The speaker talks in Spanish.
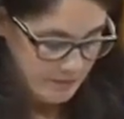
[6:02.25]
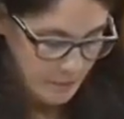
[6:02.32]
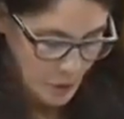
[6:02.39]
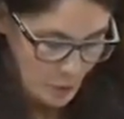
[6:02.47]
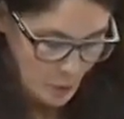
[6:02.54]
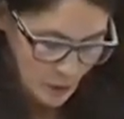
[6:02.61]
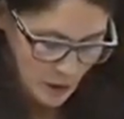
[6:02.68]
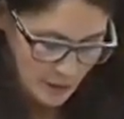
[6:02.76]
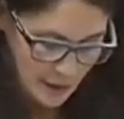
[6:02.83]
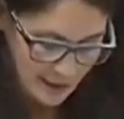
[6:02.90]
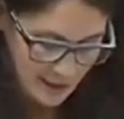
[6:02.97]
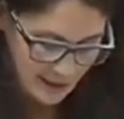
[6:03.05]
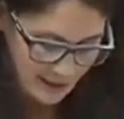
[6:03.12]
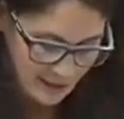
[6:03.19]
No puedo
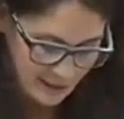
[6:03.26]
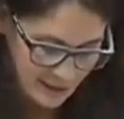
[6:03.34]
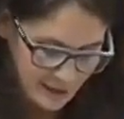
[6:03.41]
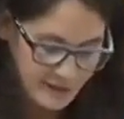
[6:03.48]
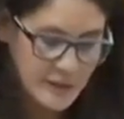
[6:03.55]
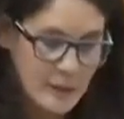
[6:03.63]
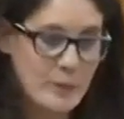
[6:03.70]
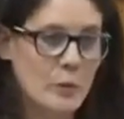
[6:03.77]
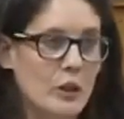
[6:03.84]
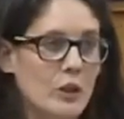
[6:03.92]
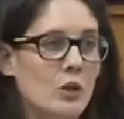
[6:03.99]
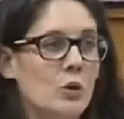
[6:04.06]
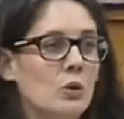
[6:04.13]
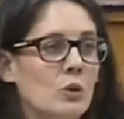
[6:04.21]
hablar de resistencia porque
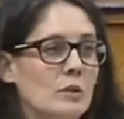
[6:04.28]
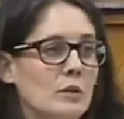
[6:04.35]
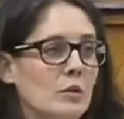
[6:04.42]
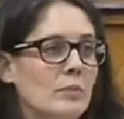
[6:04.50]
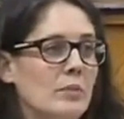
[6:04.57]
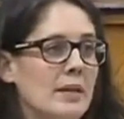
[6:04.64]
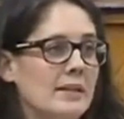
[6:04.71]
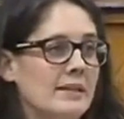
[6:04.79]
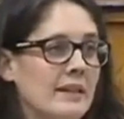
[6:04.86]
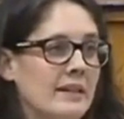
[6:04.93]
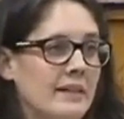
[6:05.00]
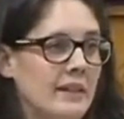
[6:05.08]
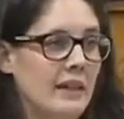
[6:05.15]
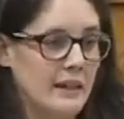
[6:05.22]
en los últimos
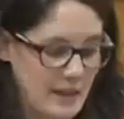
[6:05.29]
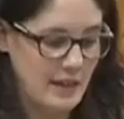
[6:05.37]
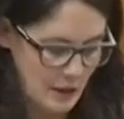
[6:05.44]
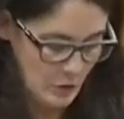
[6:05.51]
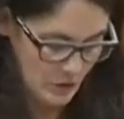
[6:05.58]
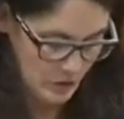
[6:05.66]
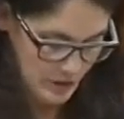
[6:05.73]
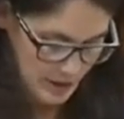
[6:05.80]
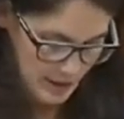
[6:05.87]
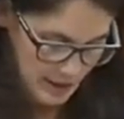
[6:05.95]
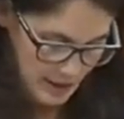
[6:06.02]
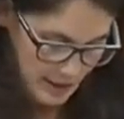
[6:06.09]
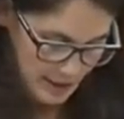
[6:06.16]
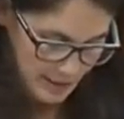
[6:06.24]
meses se han dado
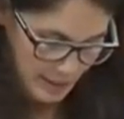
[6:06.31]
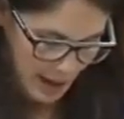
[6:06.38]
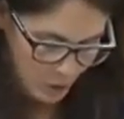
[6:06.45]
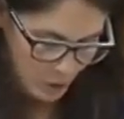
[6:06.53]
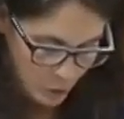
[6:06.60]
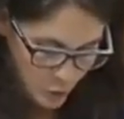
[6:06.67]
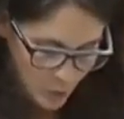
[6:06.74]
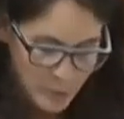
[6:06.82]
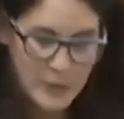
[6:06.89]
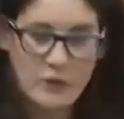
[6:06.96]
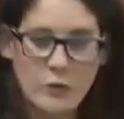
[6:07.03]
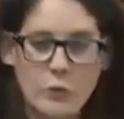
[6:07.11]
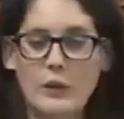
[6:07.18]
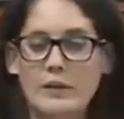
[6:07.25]
algunos
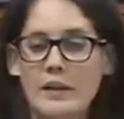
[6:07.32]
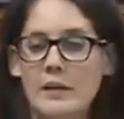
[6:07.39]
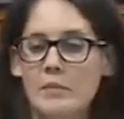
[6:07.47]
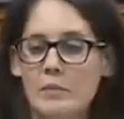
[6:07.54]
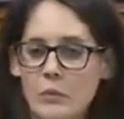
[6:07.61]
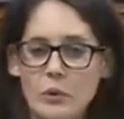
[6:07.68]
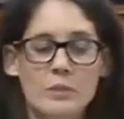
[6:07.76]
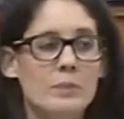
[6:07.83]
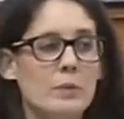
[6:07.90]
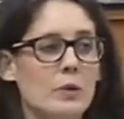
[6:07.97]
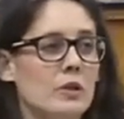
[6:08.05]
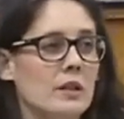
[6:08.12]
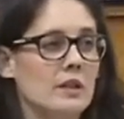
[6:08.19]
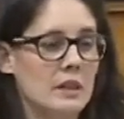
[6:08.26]
pasos atrás muy
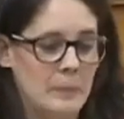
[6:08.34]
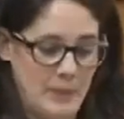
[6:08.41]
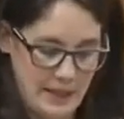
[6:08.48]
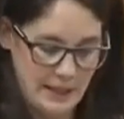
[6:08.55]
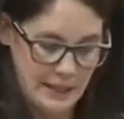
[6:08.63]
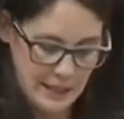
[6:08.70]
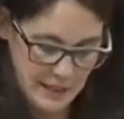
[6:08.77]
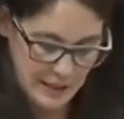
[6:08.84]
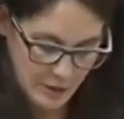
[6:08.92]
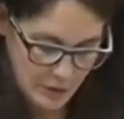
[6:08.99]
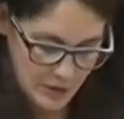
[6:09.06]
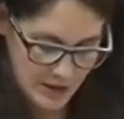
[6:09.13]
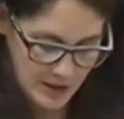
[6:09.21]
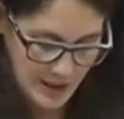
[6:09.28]
importantes para Izquierda
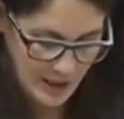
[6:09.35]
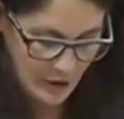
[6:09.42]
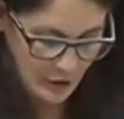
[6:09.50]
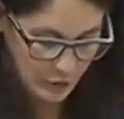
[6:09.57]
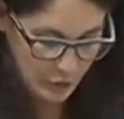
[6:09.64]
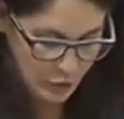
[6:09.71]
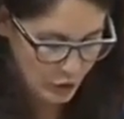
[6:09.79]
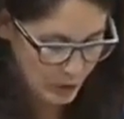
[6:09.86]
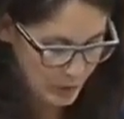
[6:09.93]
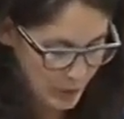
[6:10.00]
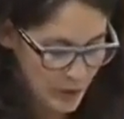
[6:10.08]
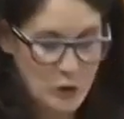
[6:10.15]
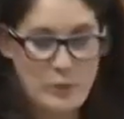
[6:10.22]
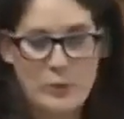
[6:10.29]
Unida que nosotros
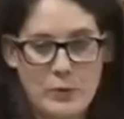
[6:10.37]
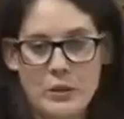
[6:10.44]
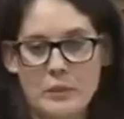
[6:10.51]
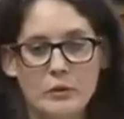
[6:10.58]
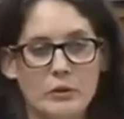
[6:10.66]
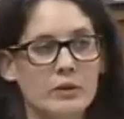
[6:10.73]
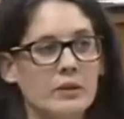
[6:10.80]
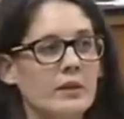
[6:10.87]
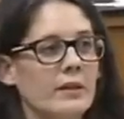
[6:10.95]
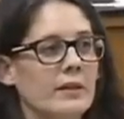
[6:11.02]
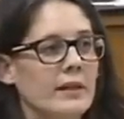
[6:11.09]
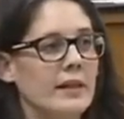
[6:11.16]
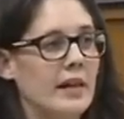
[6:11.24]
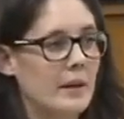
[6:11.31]
pues no podemos
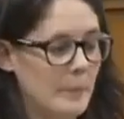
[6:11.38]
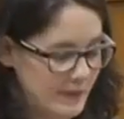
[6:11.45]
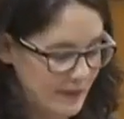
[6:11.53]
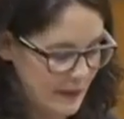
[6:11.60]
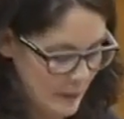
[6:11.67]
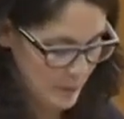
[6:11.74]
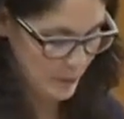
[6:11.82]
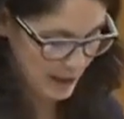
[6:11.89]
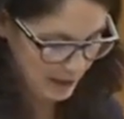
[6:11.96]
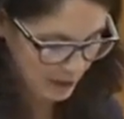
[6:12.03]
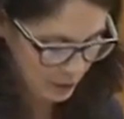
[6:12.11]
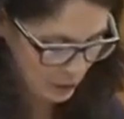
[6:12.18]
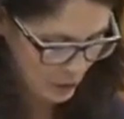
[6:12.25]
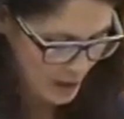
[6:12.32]
dejar pasar por
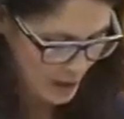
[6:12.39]
alto